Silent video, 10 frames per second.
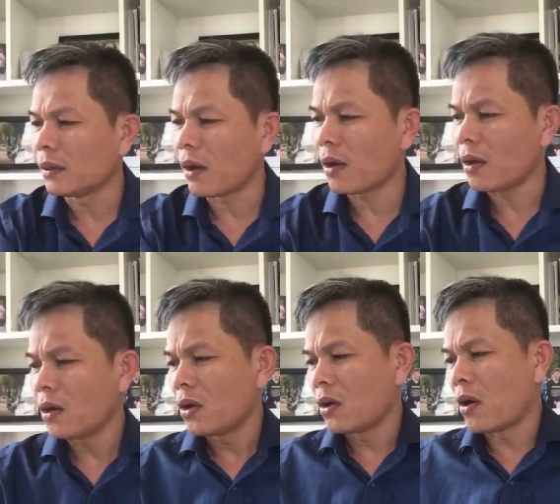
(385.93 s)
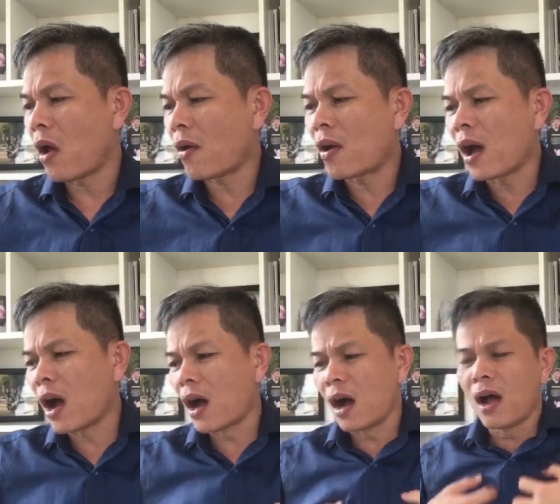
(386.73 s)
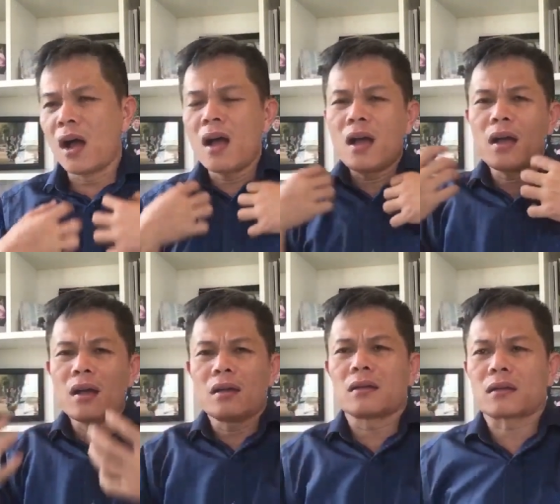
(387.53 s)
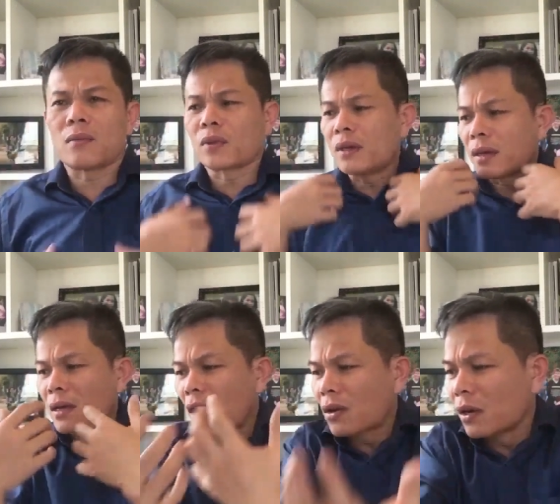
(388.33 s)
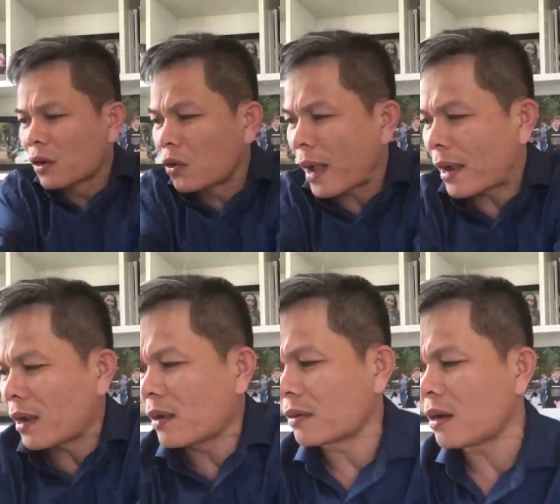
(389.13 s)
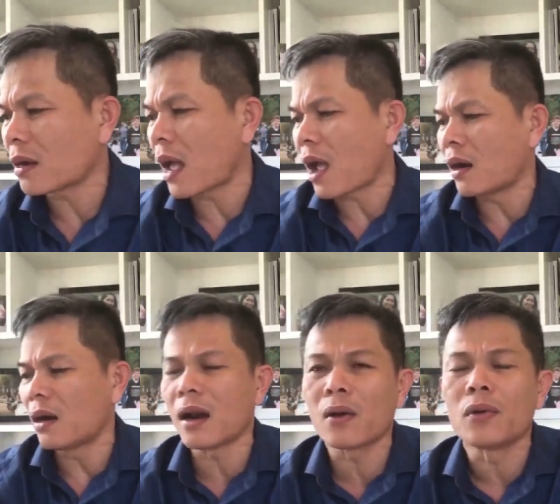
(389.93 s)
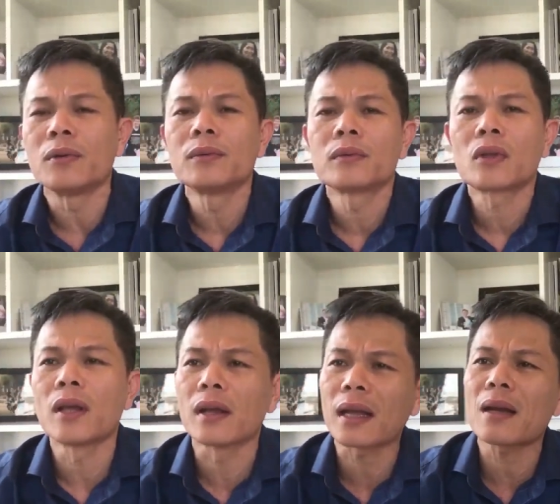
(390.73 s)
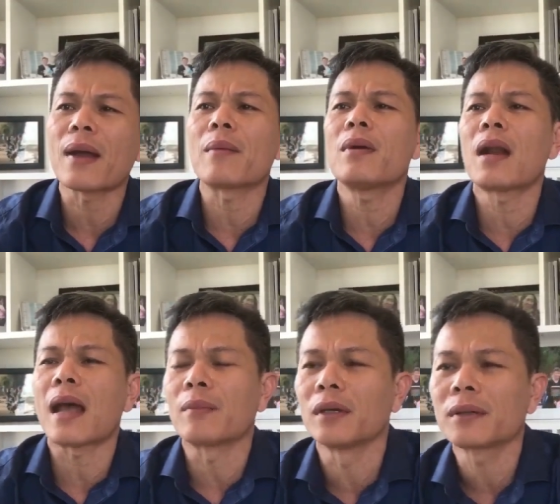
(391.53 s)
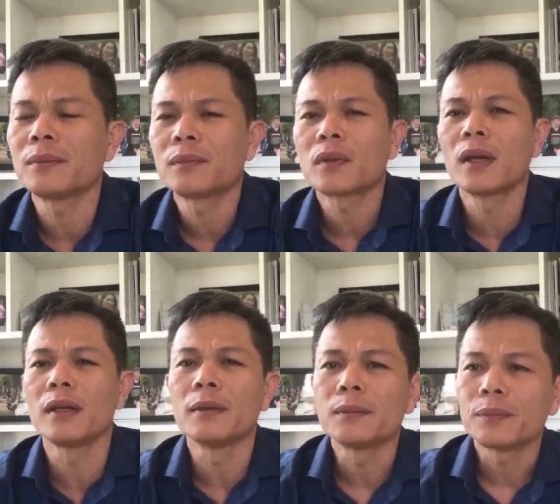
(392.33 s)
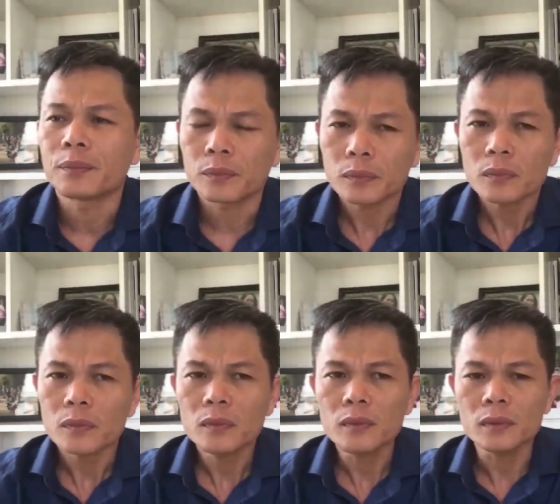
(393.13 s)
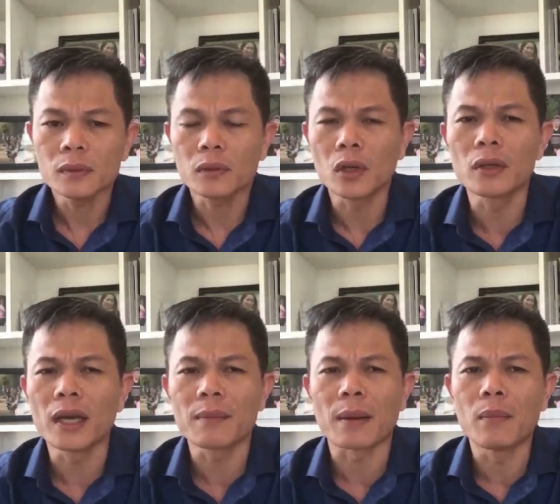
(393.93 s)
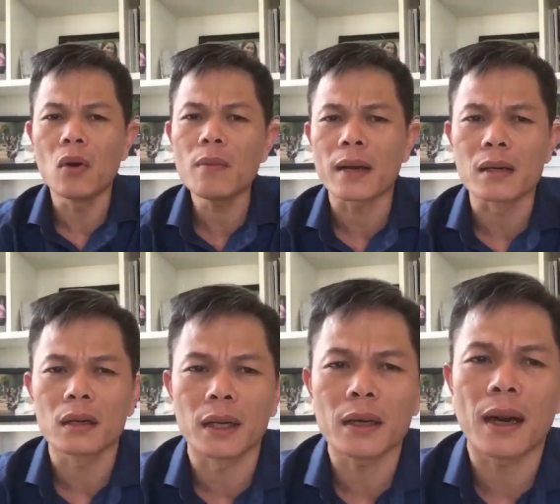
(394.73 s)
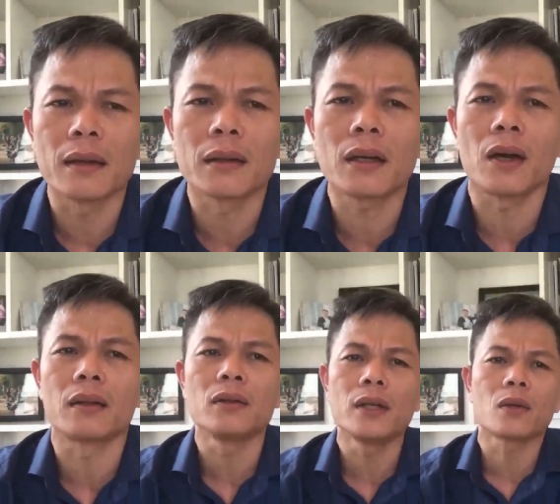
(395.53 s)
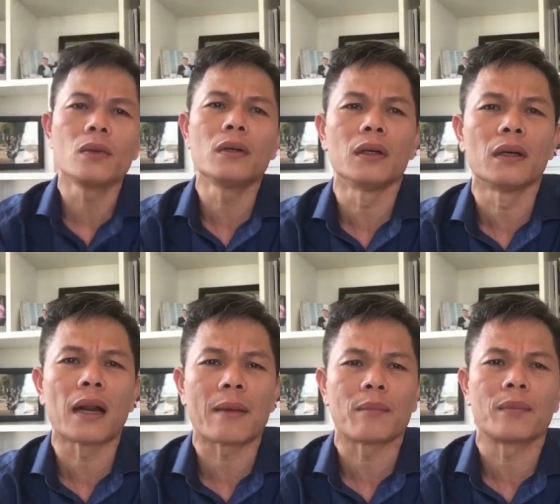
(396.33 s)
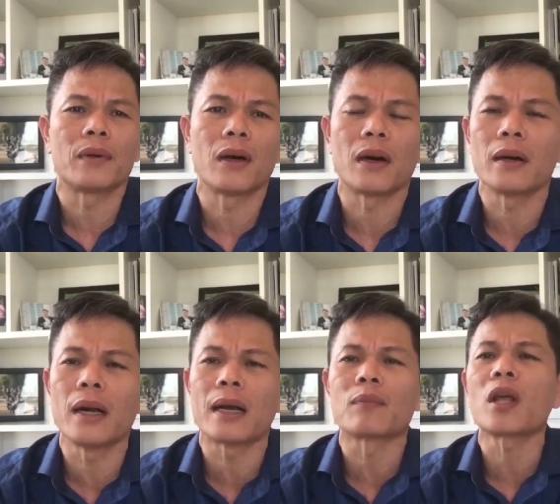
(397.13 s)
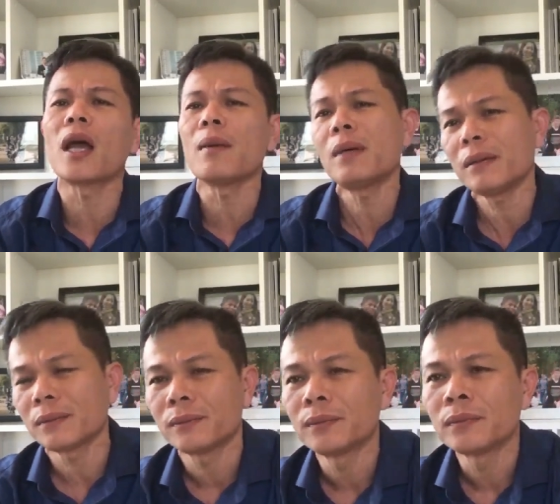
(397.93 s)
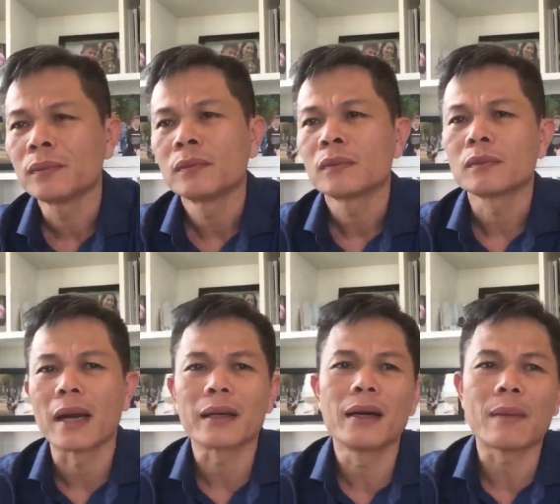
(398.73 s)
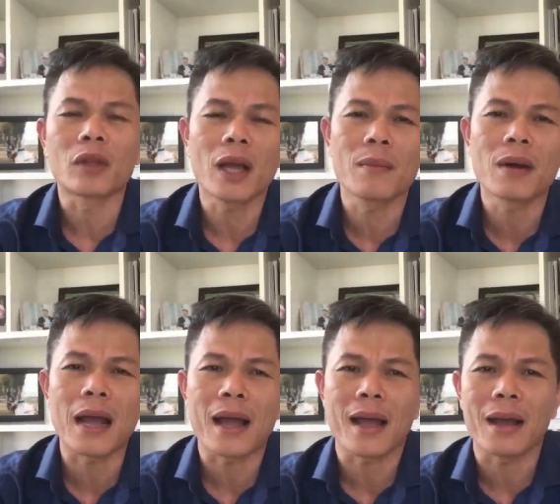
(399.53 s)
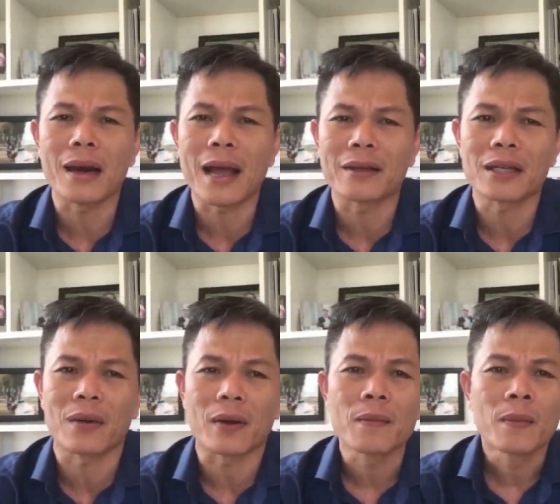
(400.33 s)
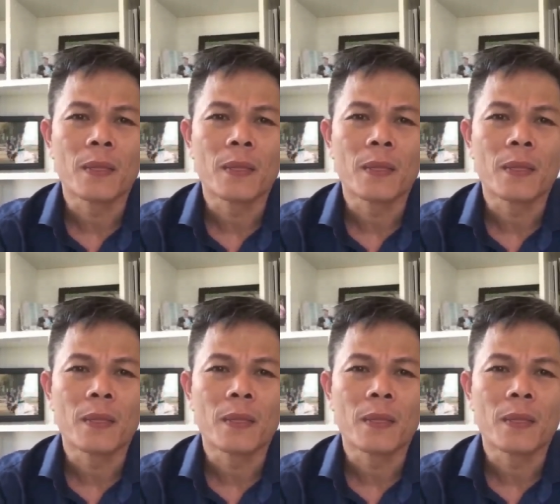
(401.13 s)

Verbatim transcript: nó nó nó nó ở trong chính cái con người của bạn á, rất là lâu thì các bạn mới làm được thì tư duy mà muốn mà được liền là người ta gọi là tư duy của người làm đi làm thêm á bạn đi làm thêm là là sao